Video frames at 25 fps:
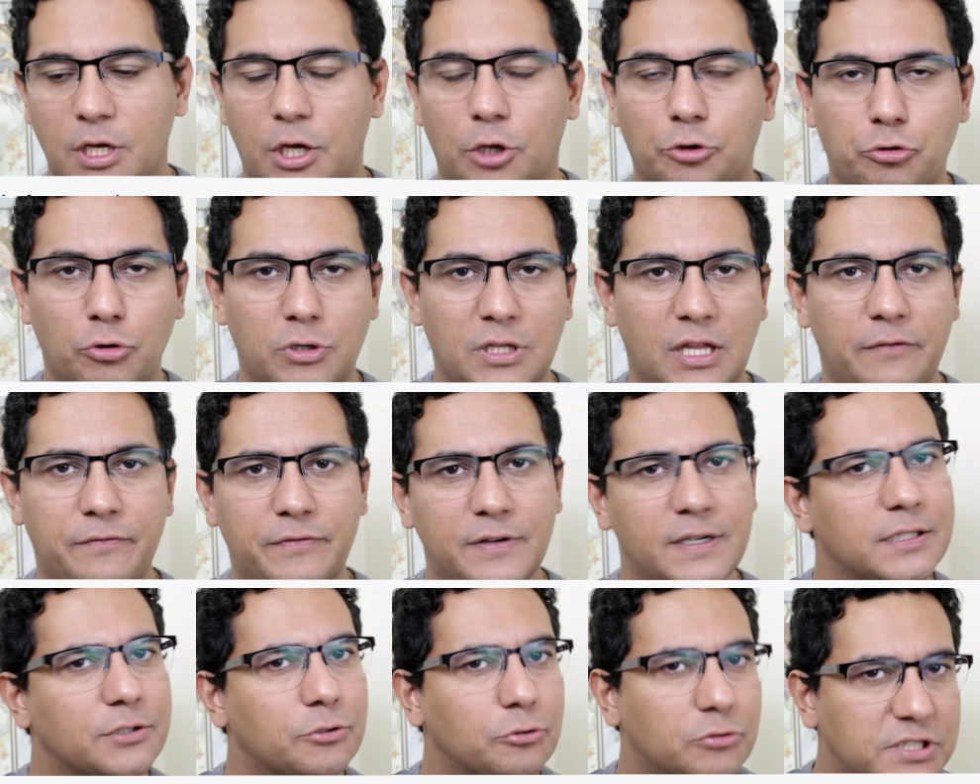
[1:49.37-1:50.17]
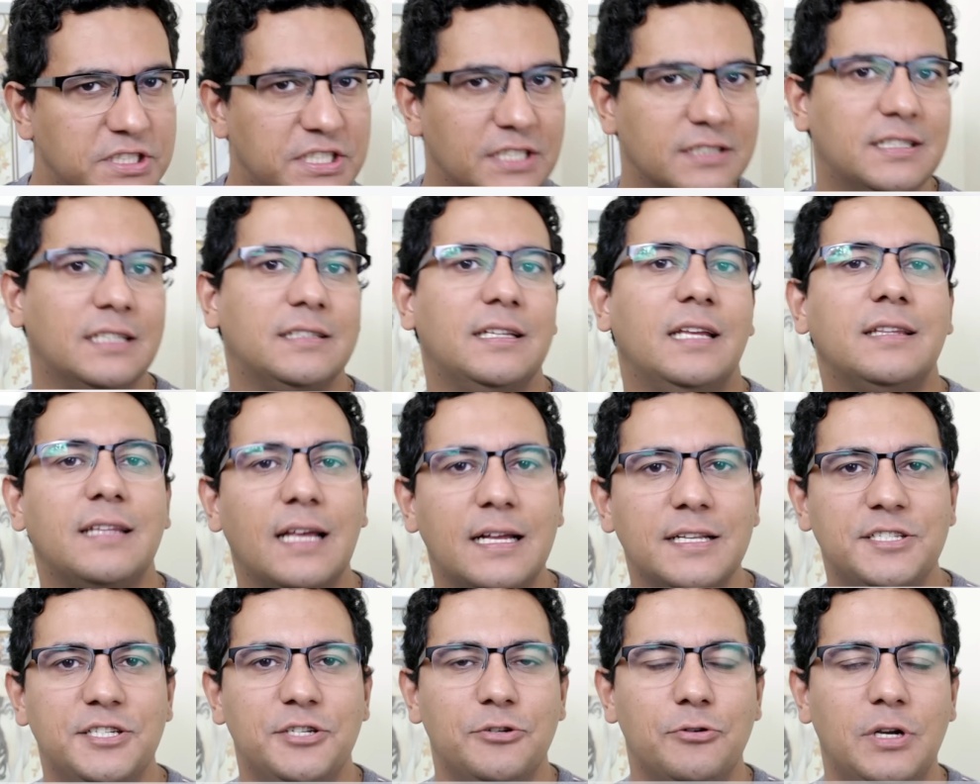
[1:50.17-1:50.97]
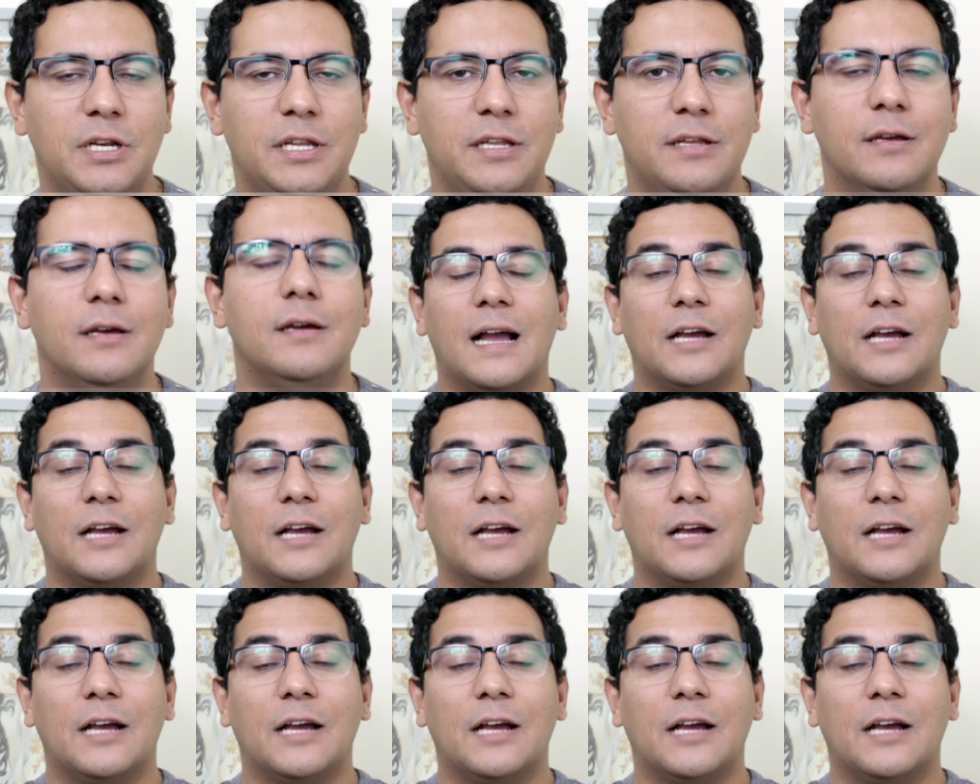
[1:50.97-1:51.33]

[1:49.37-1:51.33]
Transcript: Eu tô gravando o Santa deitadinho ali.